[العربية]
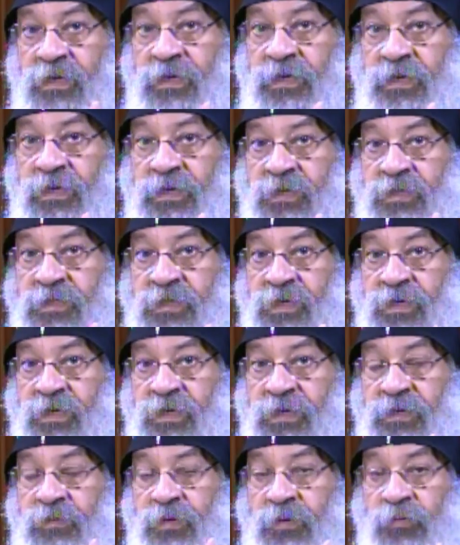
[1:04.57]

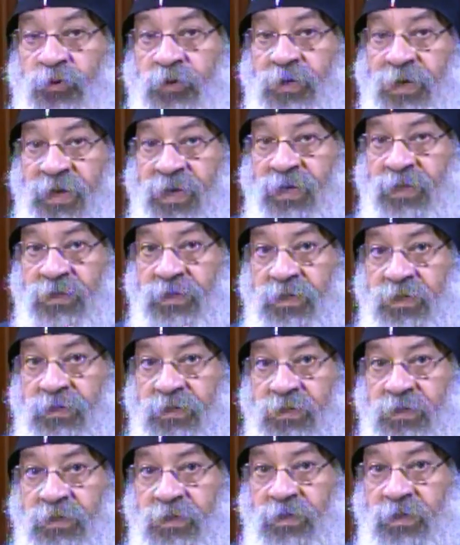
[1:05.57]
الذهن يبقى متجدد
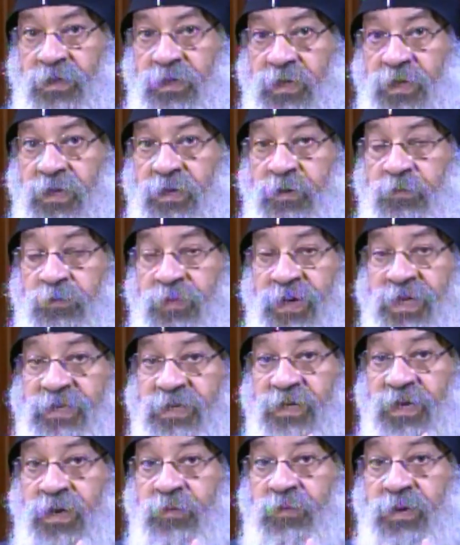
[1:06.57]

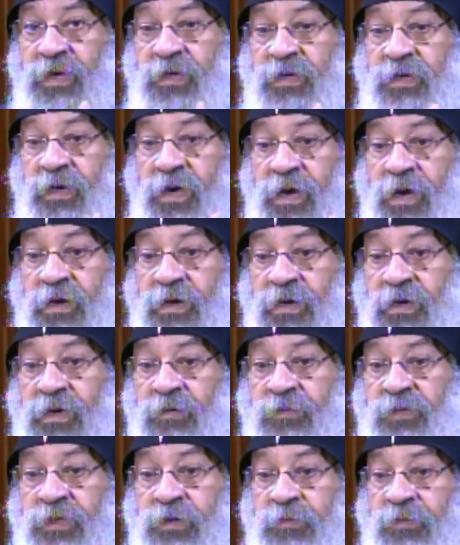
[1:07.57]
بس كمان
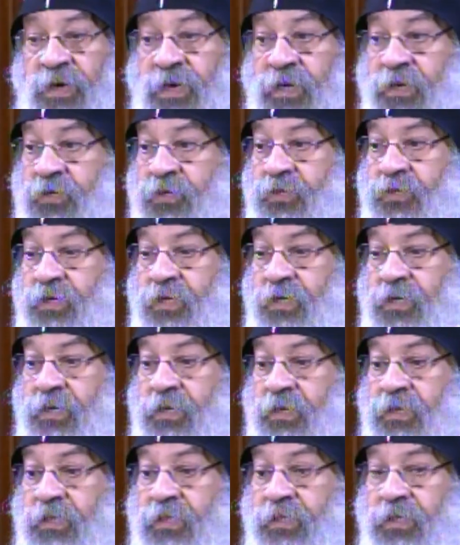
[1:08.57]
الحركة ما تبقاش
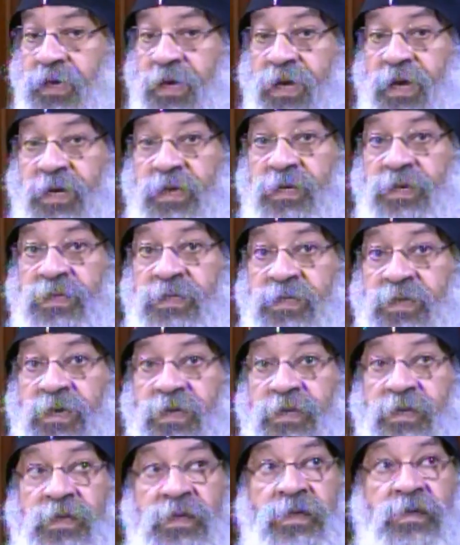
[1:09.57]
تخلي
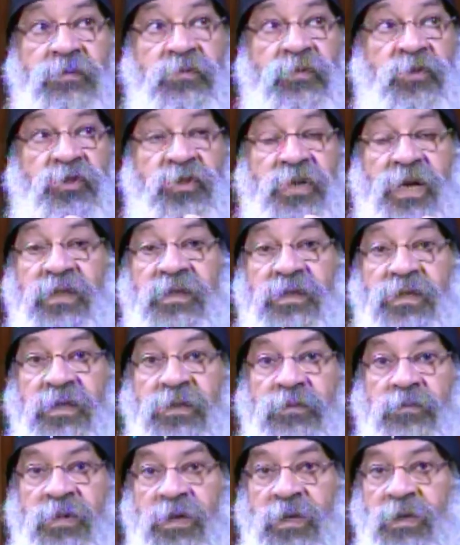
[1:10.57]
ذهني
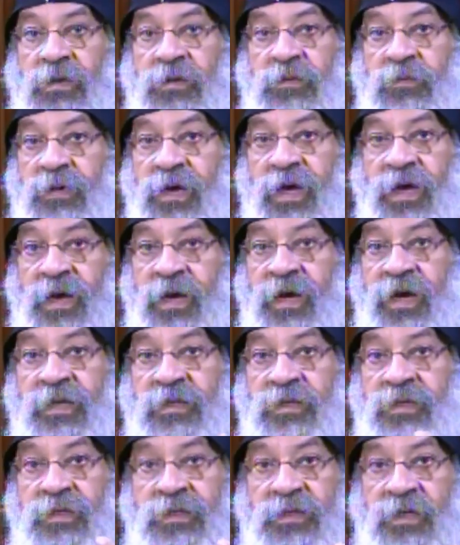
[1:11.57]
متشتت
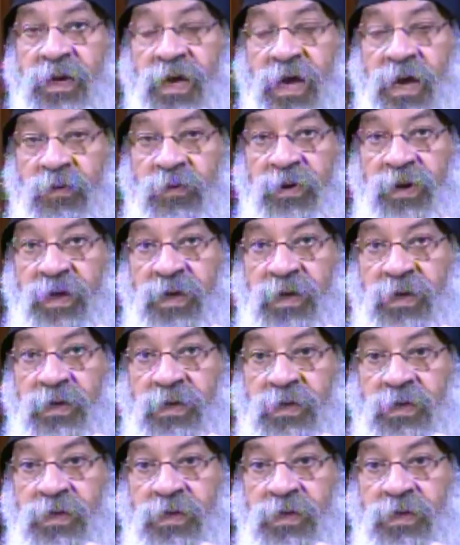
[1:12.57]
بحاجات كتير حواليا